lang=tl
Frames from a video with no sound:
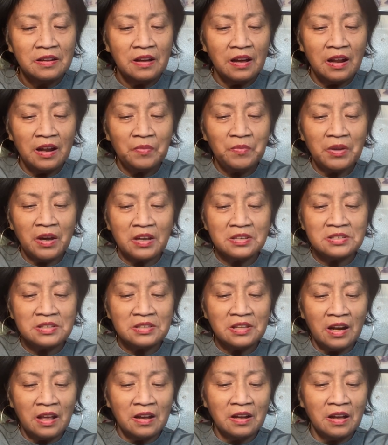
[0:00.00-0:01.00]
Alam niya kasi
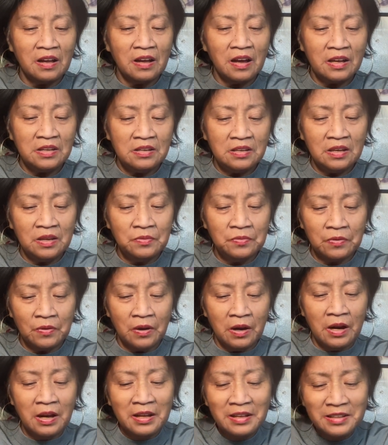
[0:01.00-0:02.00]
talaga ang I dig for.